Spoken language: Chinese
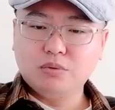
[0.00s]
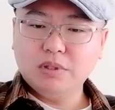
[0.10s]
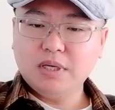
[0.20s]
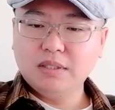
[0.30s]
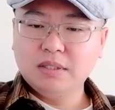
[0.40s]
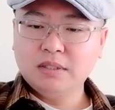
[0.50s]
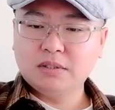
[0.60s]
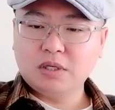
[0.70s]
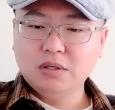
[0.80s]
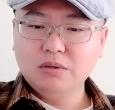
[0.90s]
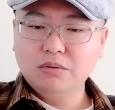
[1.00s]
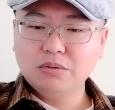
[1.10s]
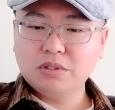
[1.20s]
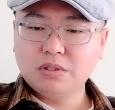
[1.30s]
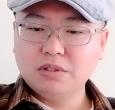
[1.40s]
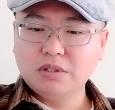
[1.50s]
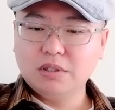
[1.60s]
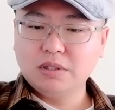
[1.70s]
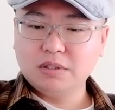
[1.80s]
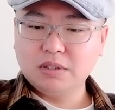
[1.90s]
昨天呢成功试射
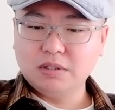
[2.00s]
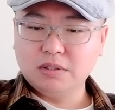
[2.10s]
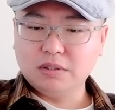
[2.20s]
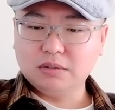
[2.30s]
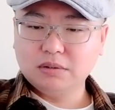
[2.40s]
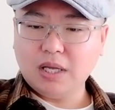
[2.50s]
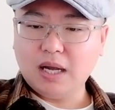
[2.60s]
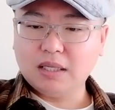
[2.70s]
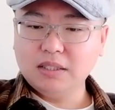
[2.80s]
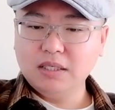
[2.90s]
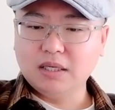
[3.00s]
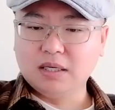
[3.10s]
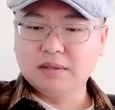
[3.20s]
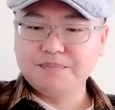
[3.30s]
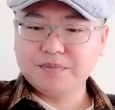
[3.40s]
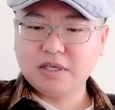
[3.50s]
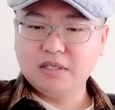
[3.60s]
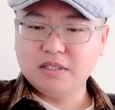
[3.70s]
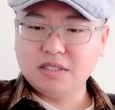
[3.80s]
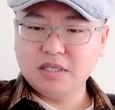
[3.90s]
了这个“大地”啊，
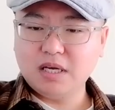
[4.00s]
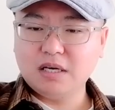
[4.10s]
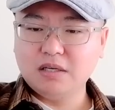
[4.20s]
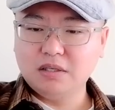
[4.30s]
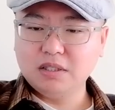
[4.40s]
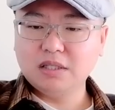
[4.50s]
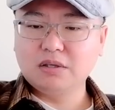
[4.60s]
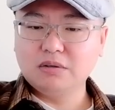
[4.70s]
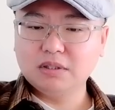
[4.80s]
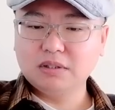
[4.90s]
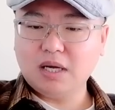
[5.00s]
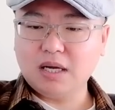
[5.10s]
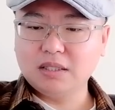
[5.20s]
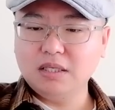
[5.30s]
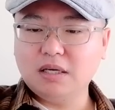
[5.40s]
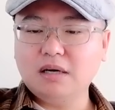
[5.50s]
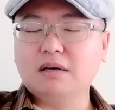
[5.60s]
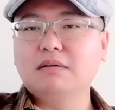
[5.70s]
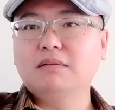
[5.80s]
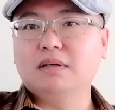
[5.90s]
可携带核弹头的“大地
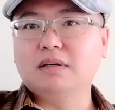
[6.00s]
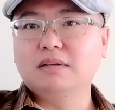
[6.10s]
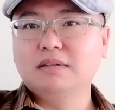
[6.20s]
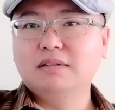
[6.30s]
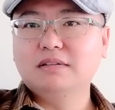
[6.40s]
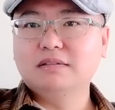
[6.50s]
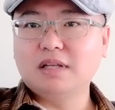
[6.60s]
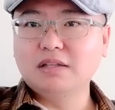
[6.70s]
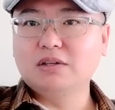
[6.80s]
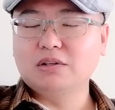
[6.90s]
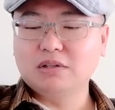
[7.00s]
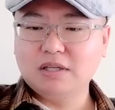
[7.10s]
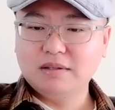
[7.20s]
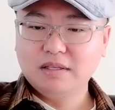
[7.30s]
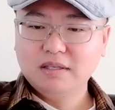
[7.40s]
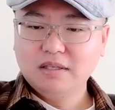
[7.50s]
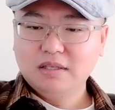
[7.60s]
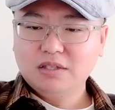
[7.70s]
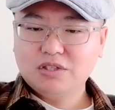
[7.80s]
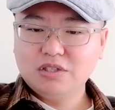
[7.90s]
二”啊，弹道导弹，
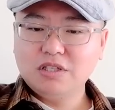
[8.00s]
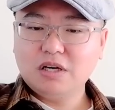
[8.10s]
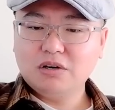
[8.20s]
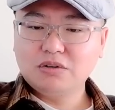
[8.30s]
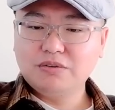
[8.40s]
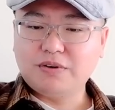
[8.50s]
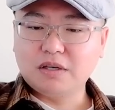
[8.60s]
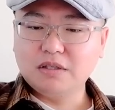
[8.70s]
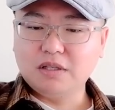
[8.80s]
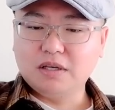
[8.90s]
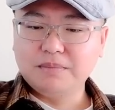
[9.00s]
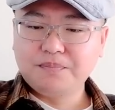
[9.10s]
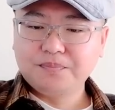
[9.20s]
十七号时候发射的啊。